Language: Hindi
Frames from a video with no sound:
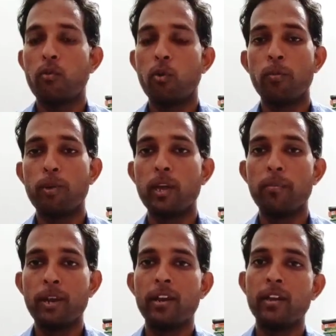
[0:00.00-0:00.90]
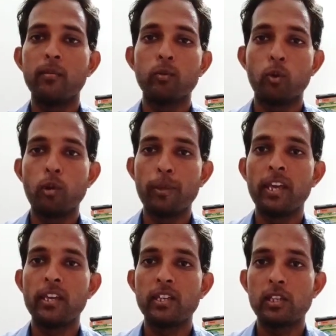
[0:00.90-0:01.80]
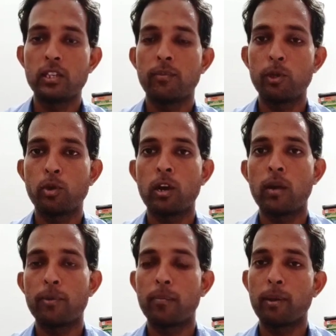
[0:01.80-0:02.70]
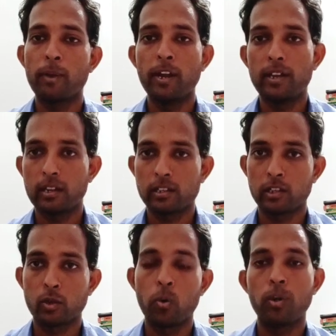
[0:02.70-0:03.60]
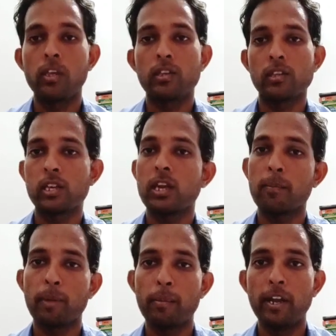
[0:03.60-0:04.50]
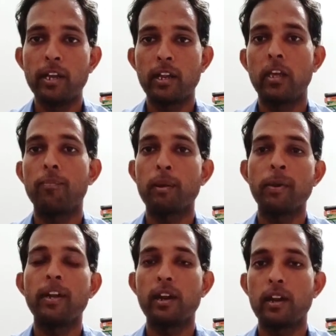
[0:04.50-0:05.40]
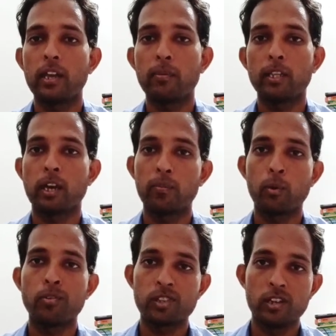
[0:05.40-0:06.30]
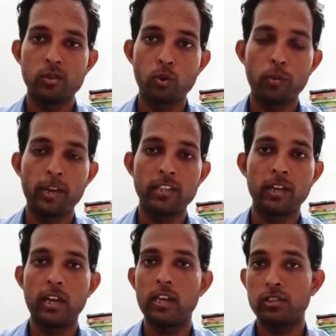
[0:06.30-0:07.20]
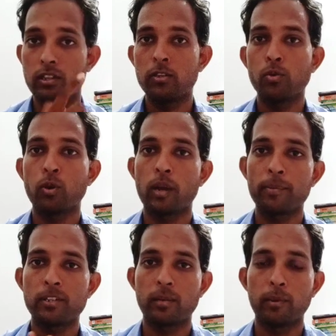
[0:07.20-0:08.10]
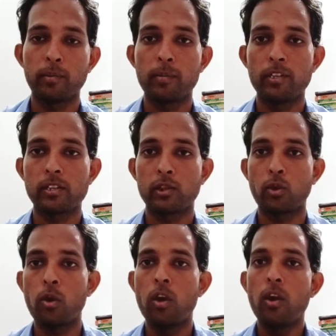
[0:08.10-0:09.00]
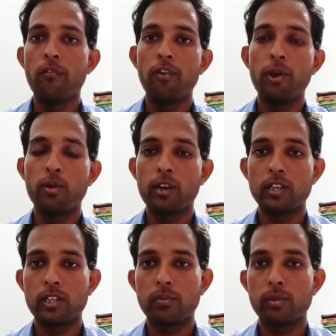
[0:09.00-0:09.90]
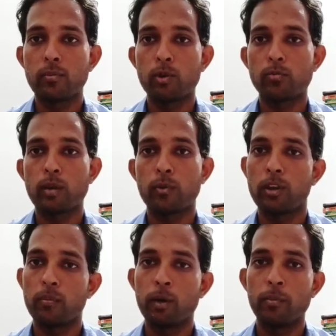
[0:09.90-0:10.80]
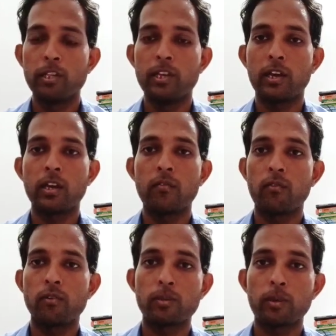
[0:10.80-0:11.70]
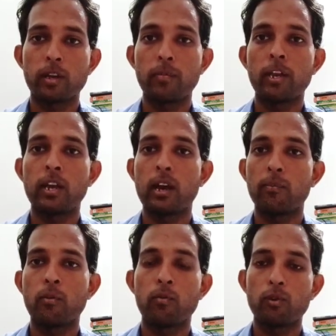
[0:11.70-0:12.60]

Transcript: फ़ोनपे पेटीएम गूगल पे किसी से भी जो है अपना पेमेंट कर सकते हो ओके जैसे ही आप पेमेंट करेंगे पेमेंट करने के बाद आपको स्क्रीन भेजना है स्क्रीन आप इस नंबर पर भेज सकते हो वीडियो के डिस्क्रिप्शन बॉक्स में आपको ये नंबर मिल जाएगा ये व्हाट्सअप का नंबर है आपको